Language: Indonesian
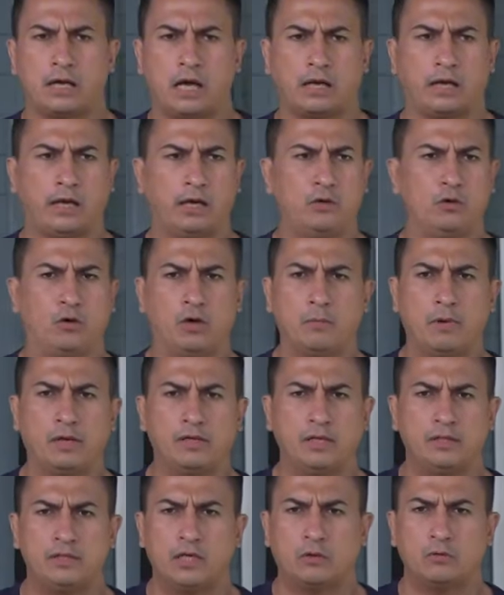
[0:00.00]
karedok sama
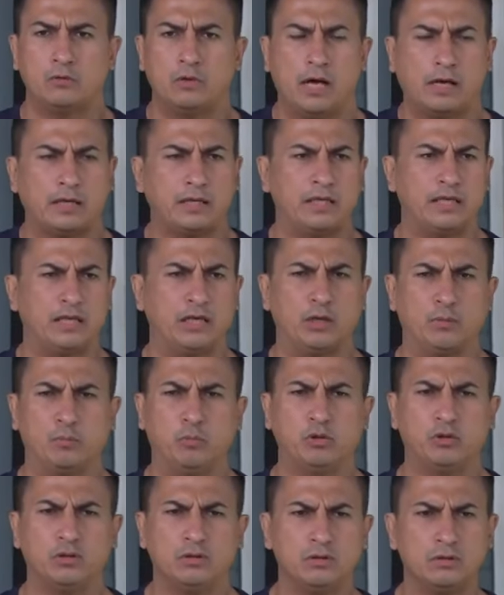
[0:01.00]
dia aja, aku nggak
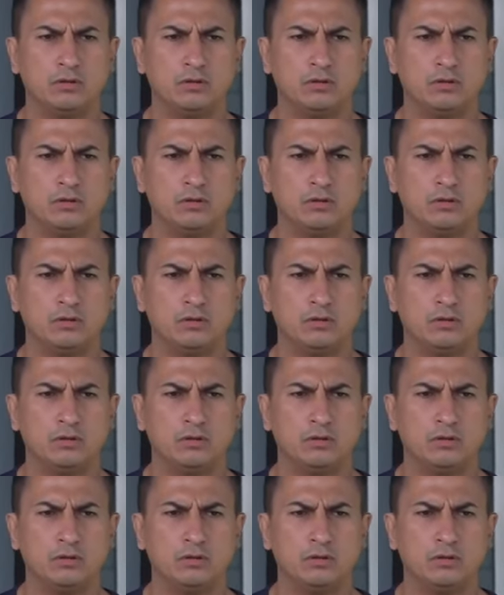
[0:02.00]
ribut.